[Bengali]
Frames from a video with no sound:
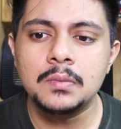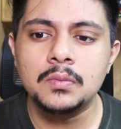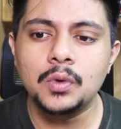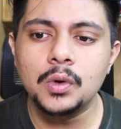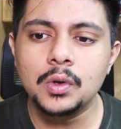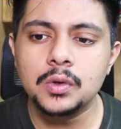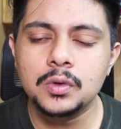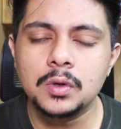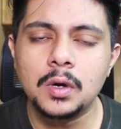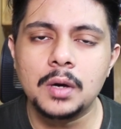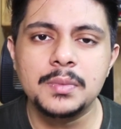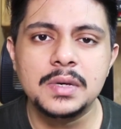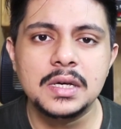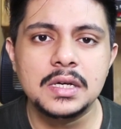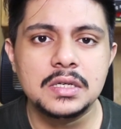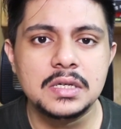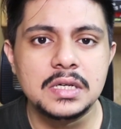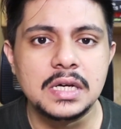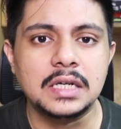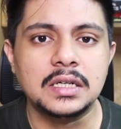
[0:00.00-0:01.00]
মূলত আমি
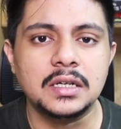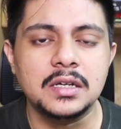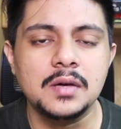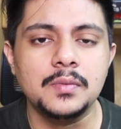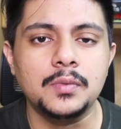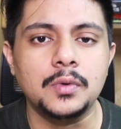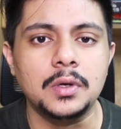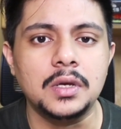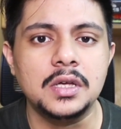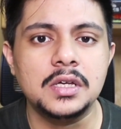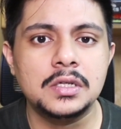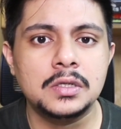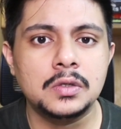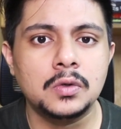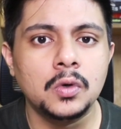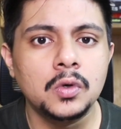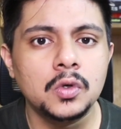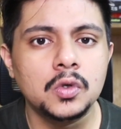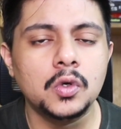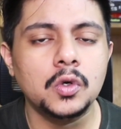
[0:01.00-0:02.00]
কিয়াটা নিয়ে বলি
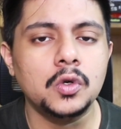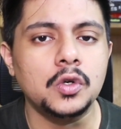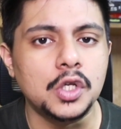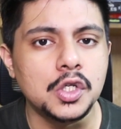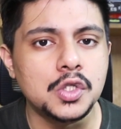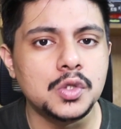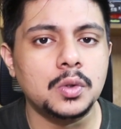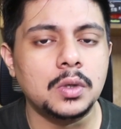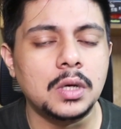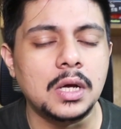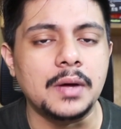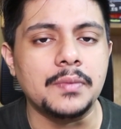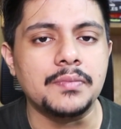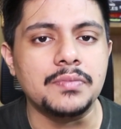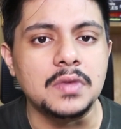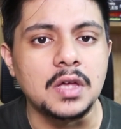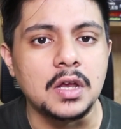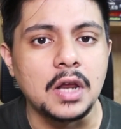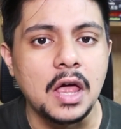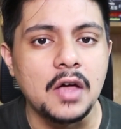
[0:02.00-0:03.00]
কোন কোন নিশগুলো
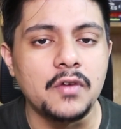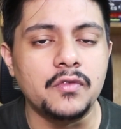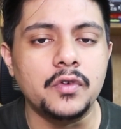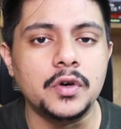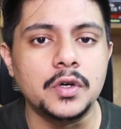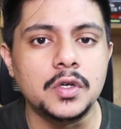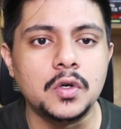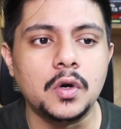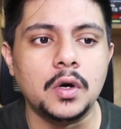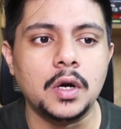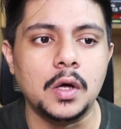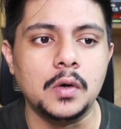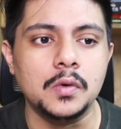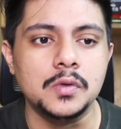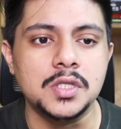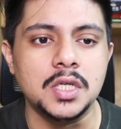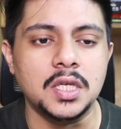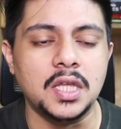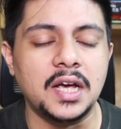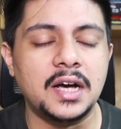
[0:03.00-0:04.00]
আপনার অ্যাভয়েড করা
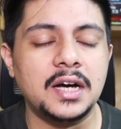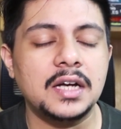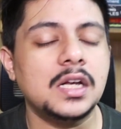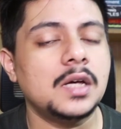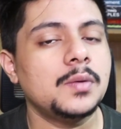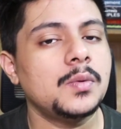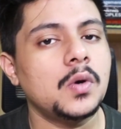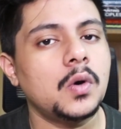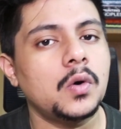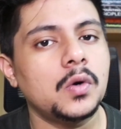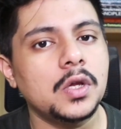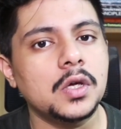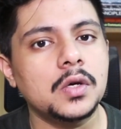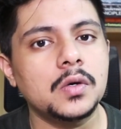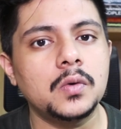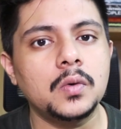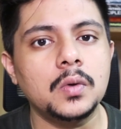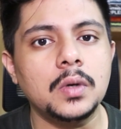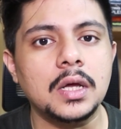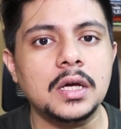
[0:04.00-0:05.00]
উচিত এখানে আমি
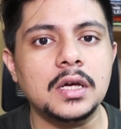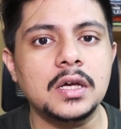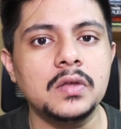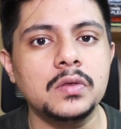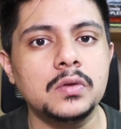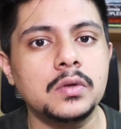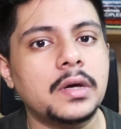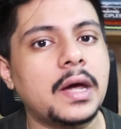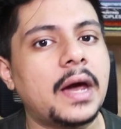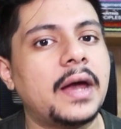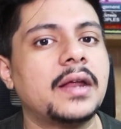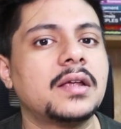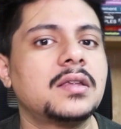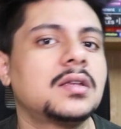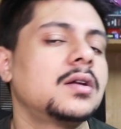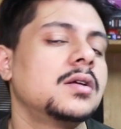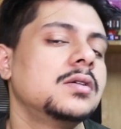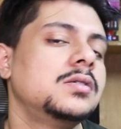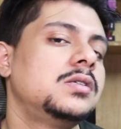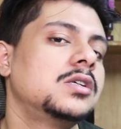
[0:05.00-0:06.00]
অনেকগুলা কিন্তু
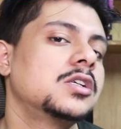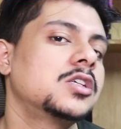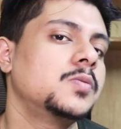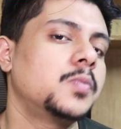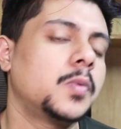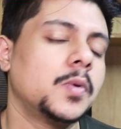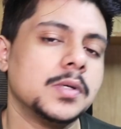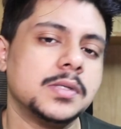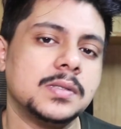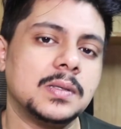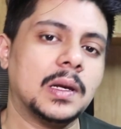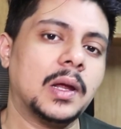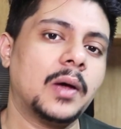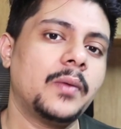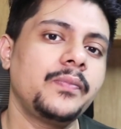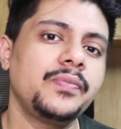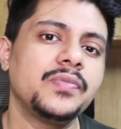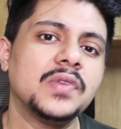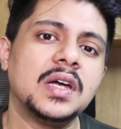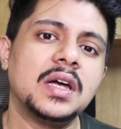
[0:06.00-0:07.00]
ক্যারেক্টারিস্টিক্স বলছিলাম
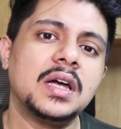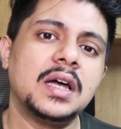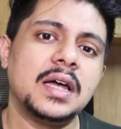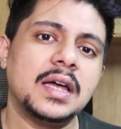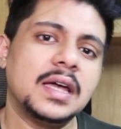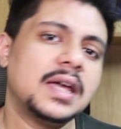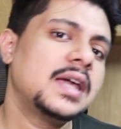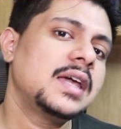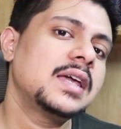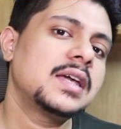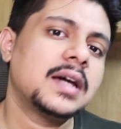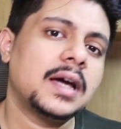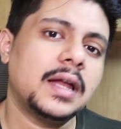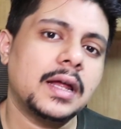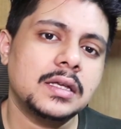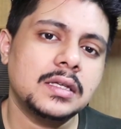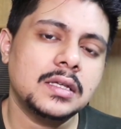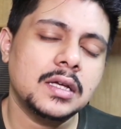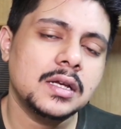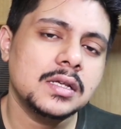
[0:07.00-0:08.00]
এই
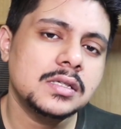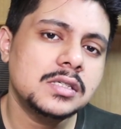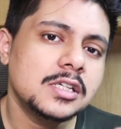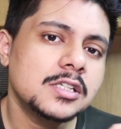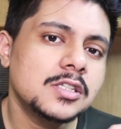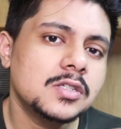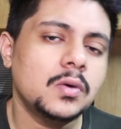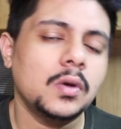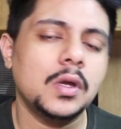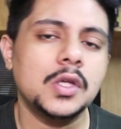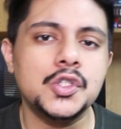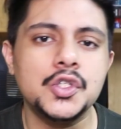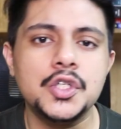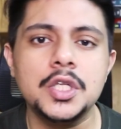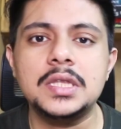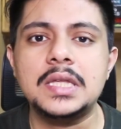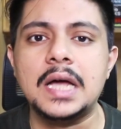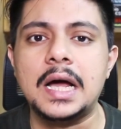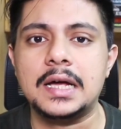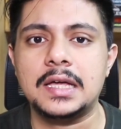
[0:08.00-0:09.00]
ক্যারেক্টারিস্টিক্সগুলো
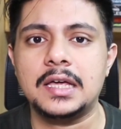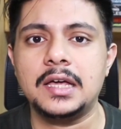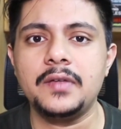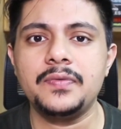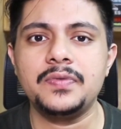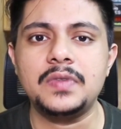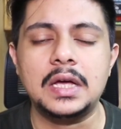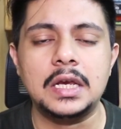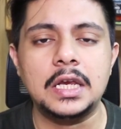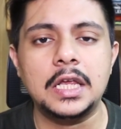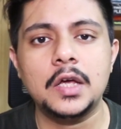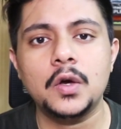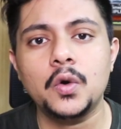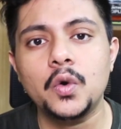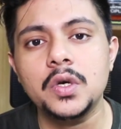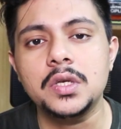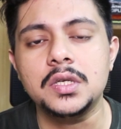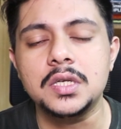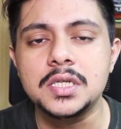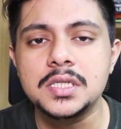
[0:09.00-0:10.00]
যদি থাকে তাহলে
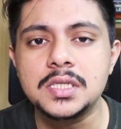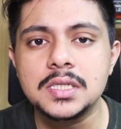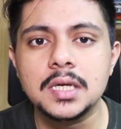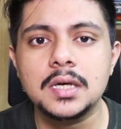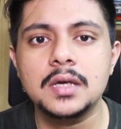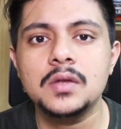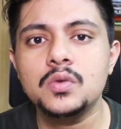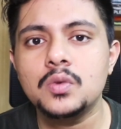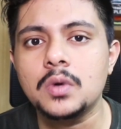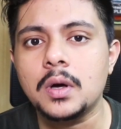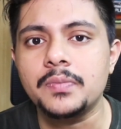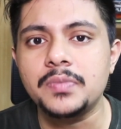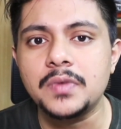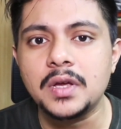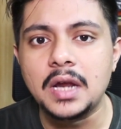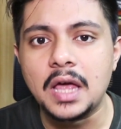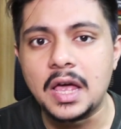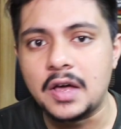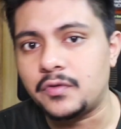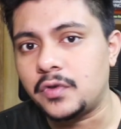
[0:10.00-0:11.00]
ওই নিশটা কিন্তু
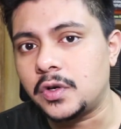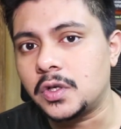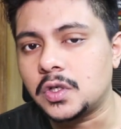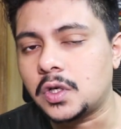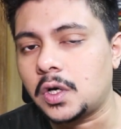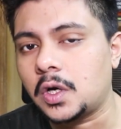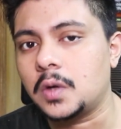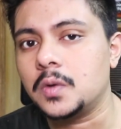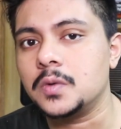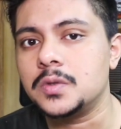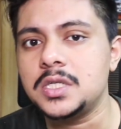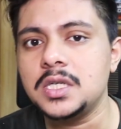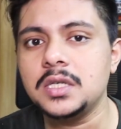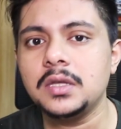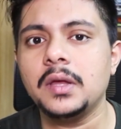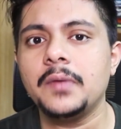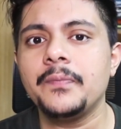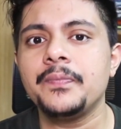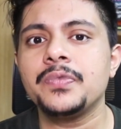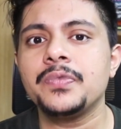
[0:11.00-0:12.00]
আপনার অ্যাভয়েড করা উচিত